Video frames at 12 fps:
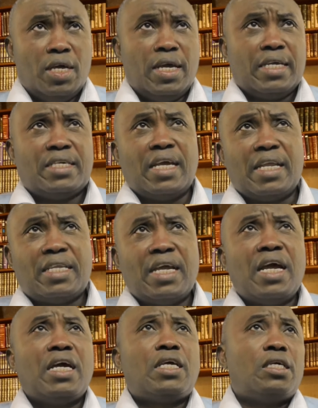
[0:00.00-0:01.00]
il y a
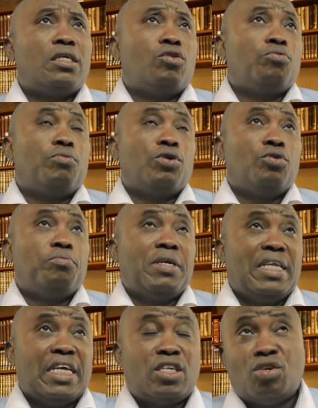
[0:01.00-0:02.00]
certains qui demandent une
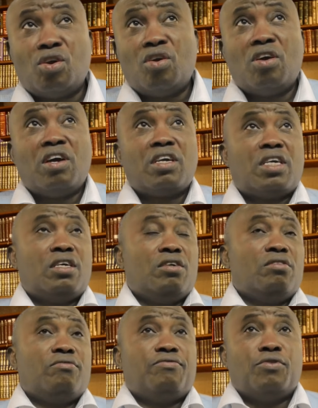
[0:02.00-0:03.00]
médiation,
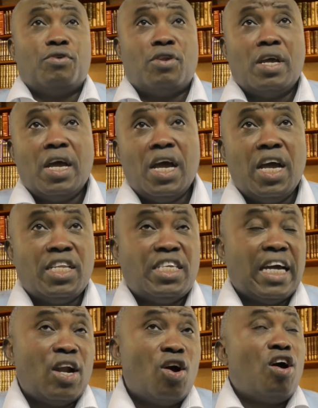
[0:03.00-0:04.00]
qui veulent un
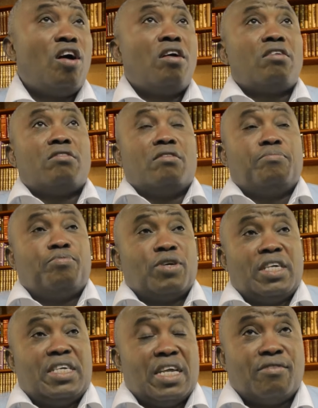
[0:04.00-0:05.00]
dialogue euh, pour
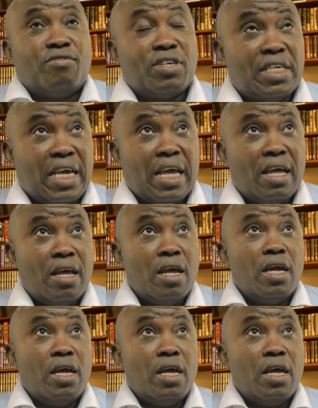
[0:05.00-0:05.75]
essayer d'avancer.